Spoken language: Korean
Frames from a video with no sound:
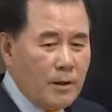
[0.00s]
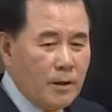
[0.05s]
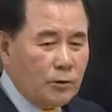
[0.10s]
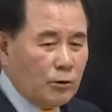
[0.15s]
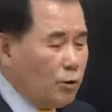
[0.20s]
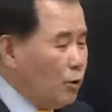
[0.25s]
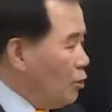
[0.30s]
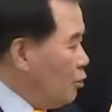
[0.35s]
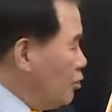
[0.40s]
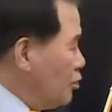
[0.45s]

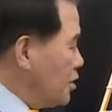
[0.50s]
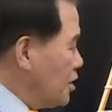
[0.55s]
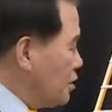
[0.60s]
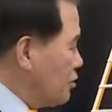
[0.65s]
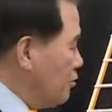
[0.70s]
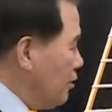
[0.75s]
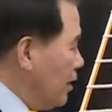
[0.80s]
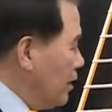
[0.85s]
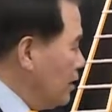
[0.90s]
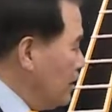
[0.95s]
놀고
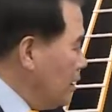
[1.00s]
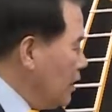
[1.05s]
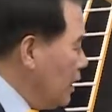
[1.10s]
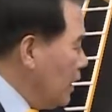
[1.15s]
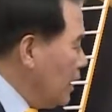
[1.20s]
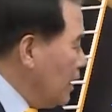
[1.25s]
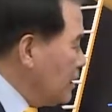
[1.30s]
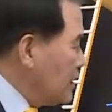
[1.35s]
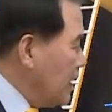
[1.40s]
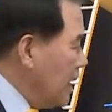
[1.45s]
싶고 하는
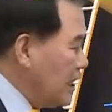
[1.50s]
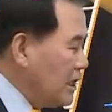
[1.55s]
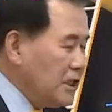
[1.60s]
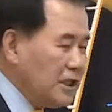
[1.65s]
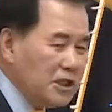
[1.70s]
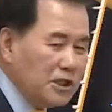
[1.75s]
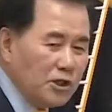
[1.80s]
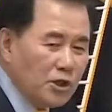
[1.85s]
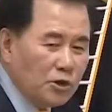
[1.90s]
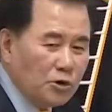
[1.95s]

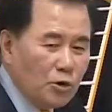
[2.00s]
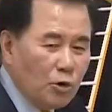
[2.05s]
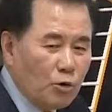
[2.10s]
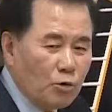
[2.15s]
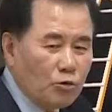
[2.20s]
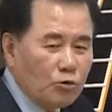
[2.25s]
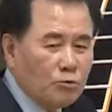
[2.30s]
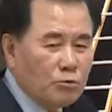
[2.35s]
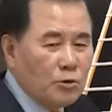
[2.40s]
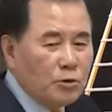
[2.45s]
생리적
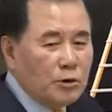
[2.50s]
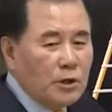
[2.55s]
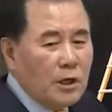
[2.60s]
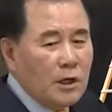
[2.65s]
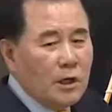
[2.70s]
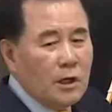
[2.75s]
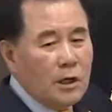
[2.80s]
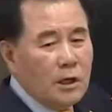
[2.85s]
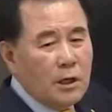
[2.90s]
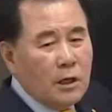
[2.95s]
욕구보다
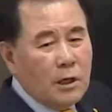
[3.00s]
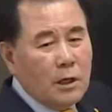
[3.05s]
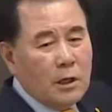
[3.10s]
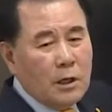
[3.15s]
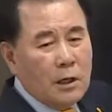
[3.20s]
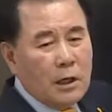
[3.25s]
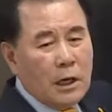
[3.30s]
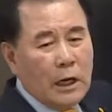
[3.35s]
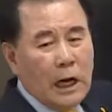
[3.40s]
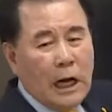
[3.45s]

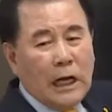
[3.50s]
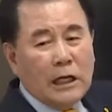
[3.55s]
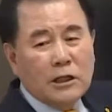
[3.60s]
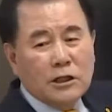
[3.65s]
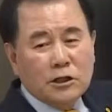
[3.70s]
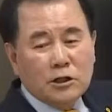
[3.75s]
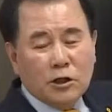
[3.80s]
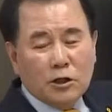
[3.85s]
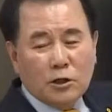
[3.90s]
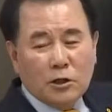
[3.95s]

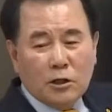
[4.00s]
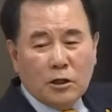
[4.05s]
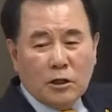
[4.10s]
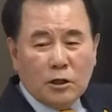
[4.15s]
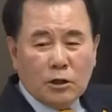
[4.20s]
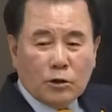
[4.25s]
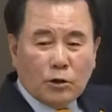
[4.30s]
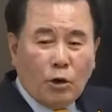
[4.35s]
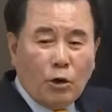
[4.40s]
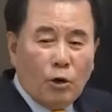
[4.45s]
안전은
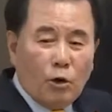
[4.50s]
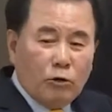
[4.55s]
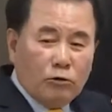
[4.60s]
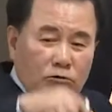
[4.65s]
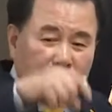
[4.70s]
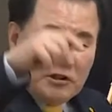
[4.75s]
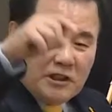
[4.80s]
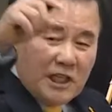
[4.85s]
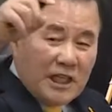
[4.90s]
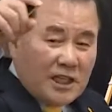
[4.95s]
더
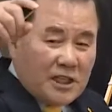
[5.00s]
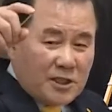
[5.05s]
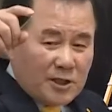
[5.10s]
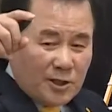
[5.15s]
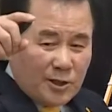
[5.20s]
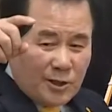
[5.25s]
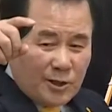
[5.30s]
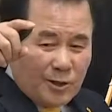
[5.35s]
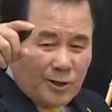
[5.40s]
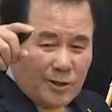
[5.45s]
위에
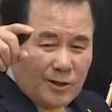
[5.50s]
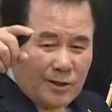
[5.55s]
있어요.